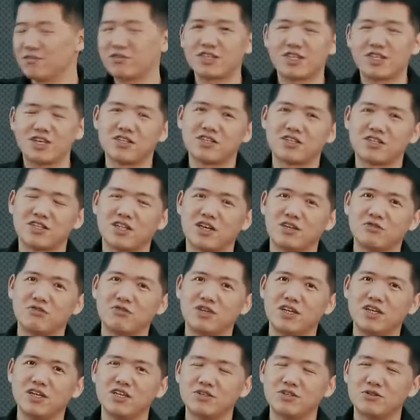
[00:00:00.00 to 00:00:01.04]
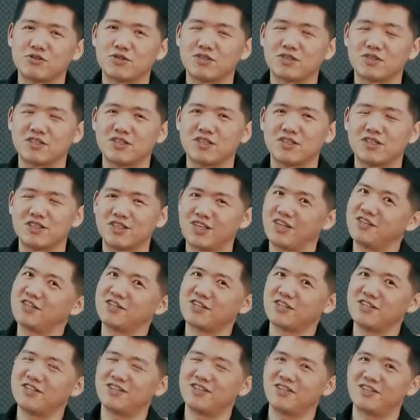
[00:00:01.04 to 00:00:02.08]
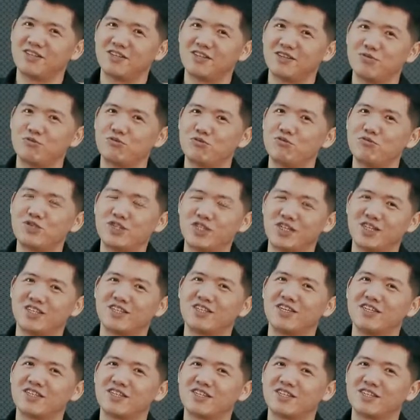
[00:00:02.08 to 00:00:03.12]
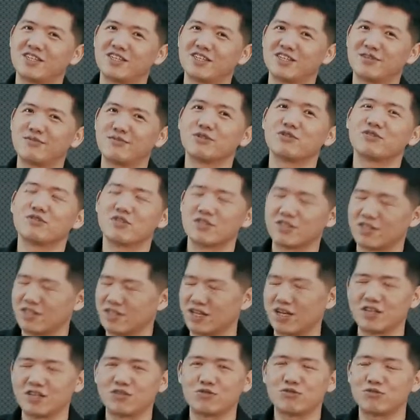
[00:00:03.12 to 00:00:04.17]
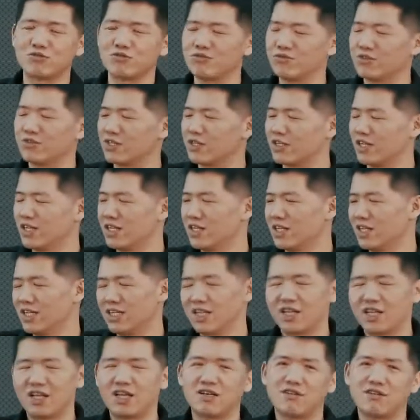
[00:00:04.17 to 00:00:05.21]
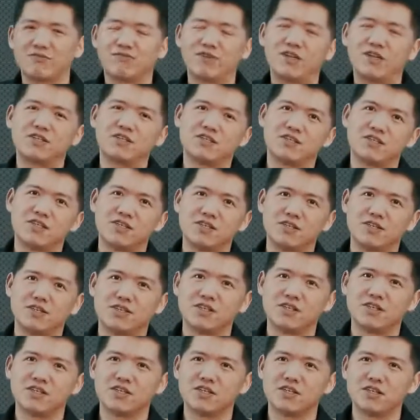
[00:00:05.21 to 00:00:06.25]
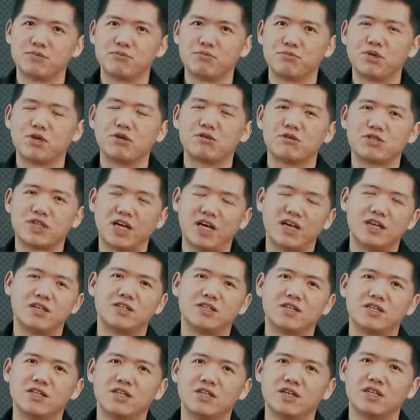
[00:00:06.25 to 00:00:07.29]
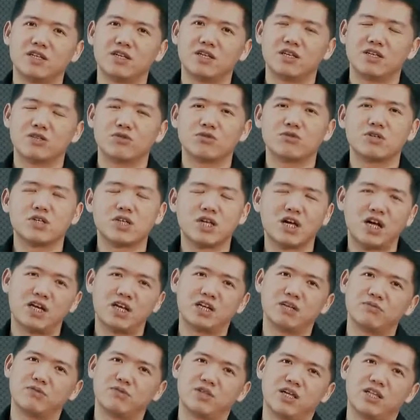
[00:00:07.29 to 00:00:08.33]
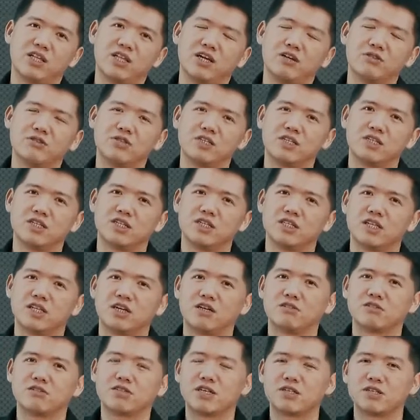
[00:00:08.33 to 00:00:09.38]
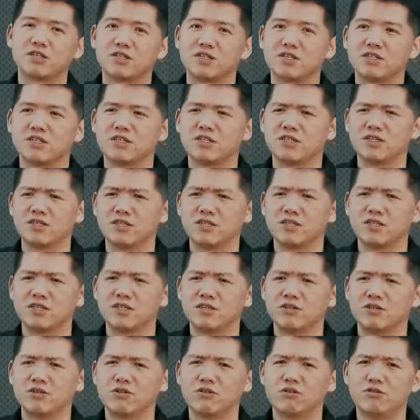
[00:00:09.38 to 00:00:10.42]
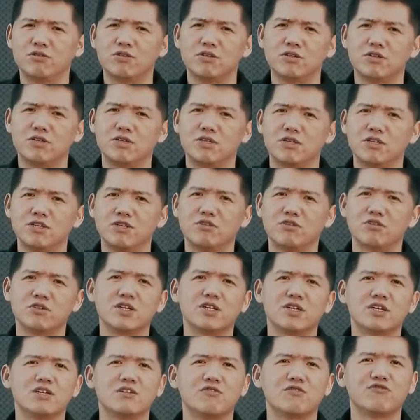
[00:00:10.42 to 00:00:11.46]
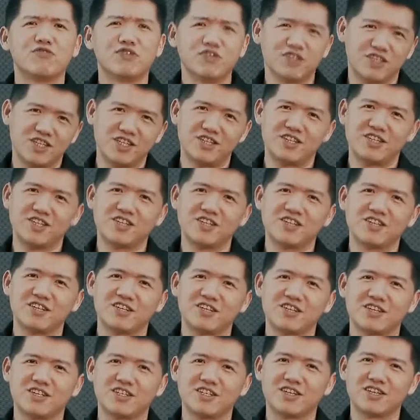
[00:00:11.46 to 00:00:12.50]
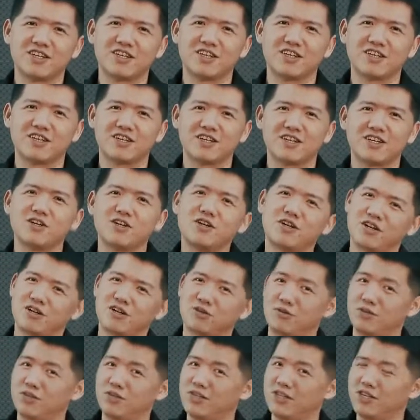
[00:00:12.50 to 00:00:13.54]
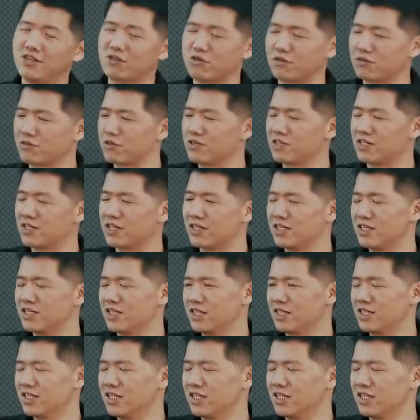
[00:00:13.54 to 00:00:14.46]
因为天使它原意就是天真、无邪的意思，那么就是当然就是无知了。它泛指那些没有产业经验、对这个行业不太了解，然后但是呢有有一个奉献心的这些个人或机构投资者，